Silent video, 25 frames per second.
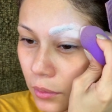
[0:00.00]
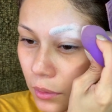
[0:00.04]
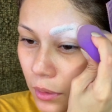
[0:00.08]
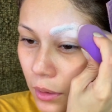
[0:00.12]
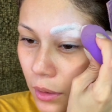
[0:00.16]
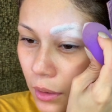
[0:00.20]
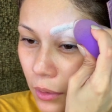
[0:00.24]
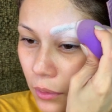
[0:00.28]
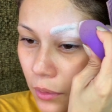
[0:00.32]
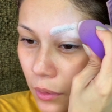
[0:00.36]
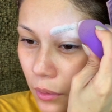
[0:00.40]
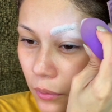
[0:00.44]

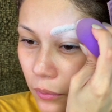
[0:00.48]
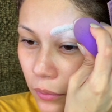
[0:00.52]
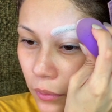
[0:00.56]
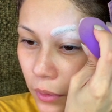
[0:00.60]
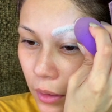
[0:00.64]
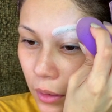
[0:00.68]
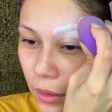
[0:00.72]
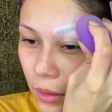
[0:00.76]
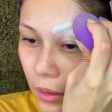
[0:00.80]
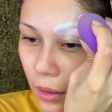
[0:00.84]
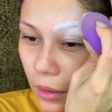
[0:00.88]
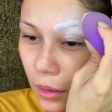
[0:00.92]
y luego
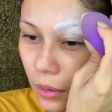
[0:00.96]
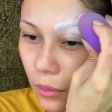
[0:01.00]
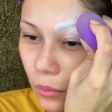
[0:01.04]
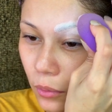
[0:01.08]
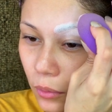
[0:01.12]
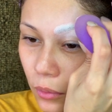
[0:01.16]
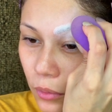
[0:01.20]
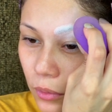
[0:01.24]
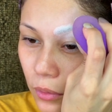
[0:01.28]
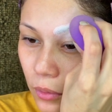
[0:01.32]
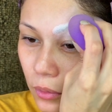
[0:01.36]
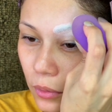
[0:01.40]
falta
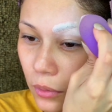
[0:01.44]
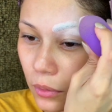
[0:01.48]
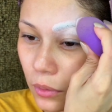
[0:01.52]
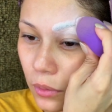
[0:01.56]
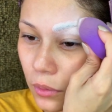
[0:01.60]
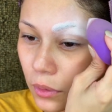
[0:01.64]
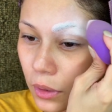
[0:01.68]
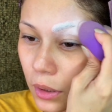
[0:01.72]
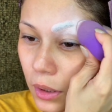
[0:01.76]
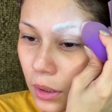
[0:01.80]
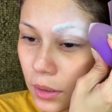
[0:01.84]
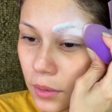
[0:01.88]
otro
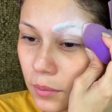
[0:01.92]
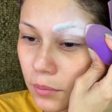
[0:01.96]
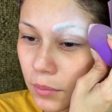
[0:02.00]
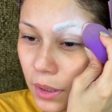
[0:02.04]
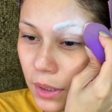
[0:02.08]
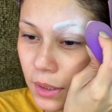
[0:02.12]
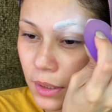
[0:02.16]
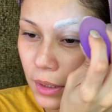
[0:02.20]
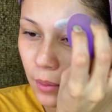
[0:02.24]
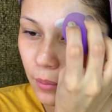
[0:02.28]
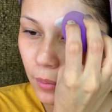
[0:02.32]
color que es más